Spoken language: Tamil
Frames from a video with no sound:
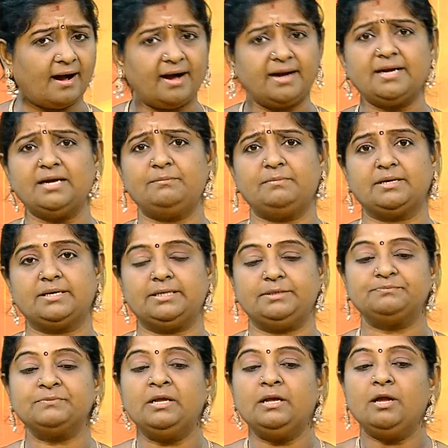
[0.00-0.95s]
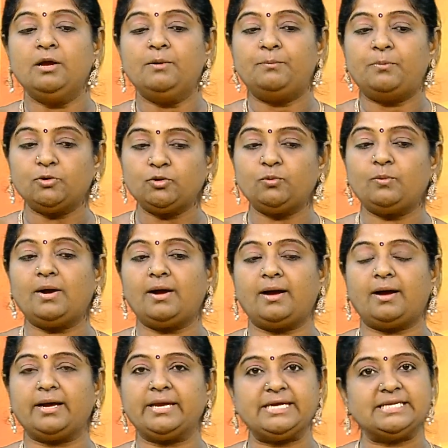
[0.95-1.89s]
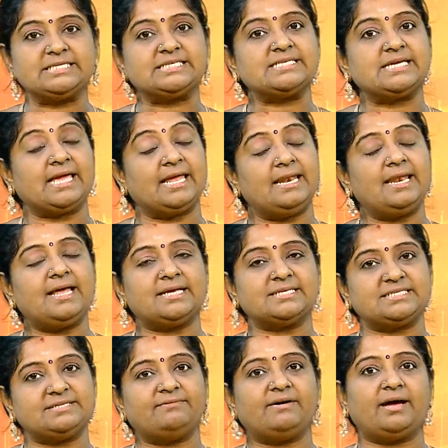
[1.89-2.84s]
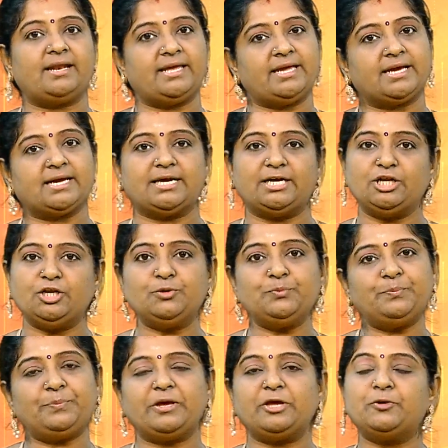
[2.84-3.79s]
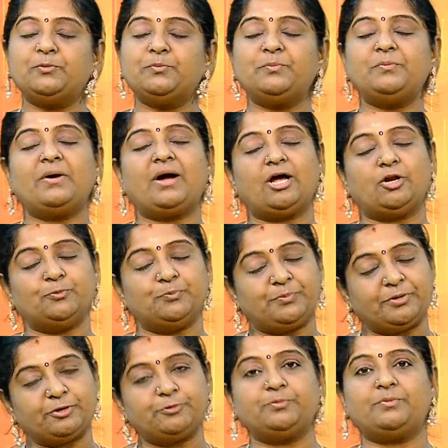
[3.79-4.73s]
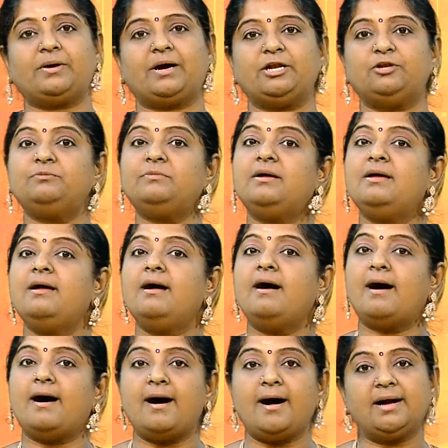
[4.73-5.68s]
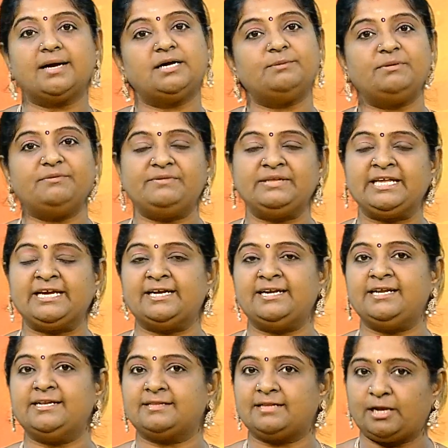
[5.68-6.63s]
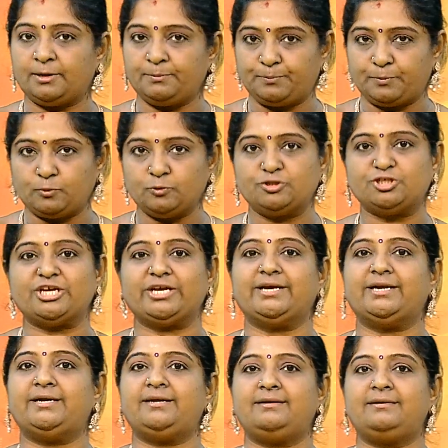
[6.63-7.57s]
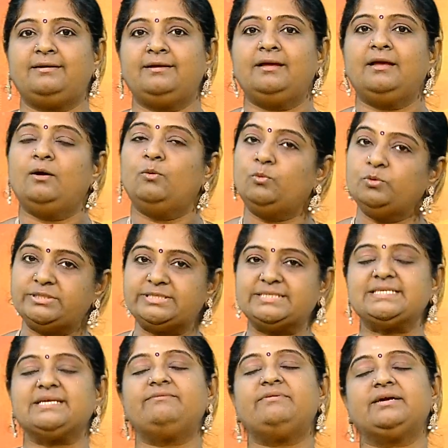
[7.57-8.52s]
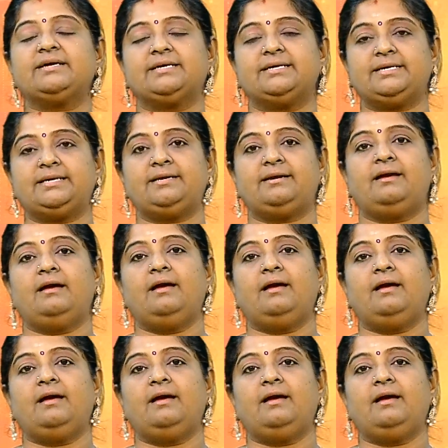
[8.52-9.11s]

ஆகமங்கள் பொதுவாக இன்று எல்லா சிவாலயங்களிலும் பெரும்பாலும் பெரும்பாலும் ஆகம விதிகளில்தான் பூஜைகள் உற்சவங்கள்